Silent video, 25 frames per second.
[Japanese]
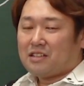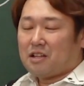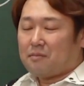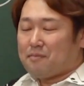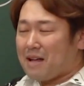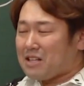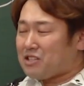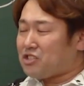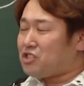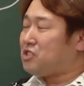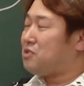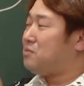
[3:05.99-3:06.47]

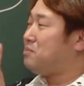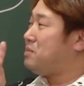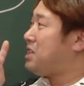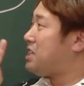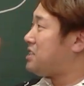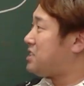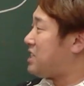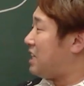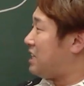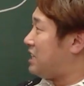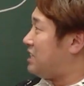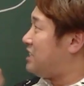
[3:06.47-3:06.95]
まず
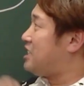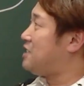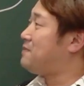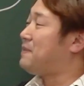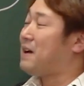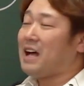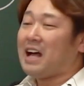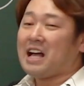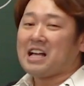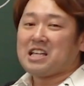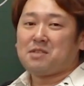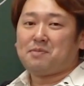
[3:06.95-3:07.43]
皆さん一
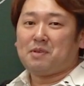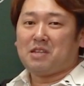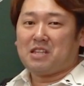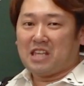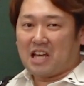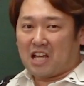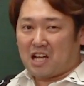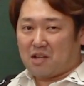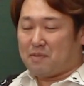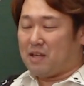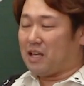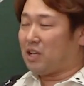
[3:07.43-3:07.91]
番初めに
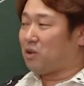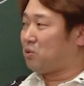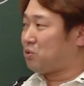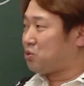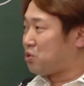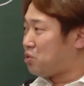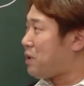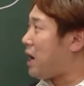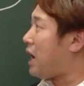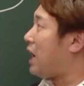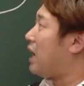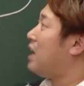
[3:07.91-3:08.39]
やるべきこ
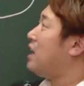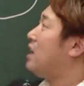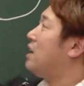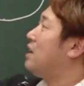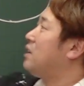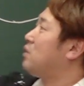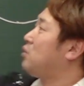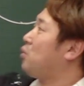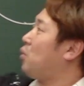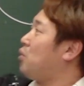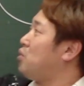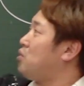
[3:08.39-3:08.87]
とは、
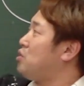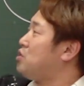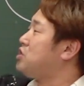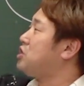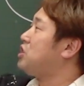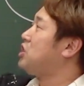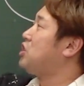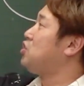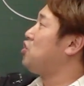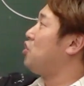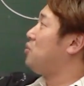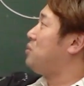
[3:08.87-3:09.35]
この
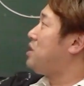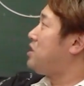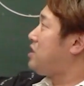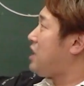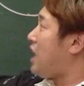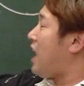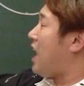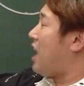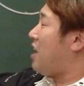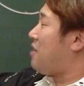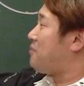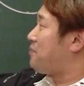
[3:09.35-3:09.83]
式を見
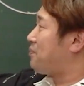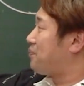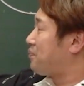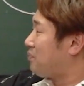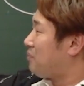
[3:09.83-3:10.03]
て、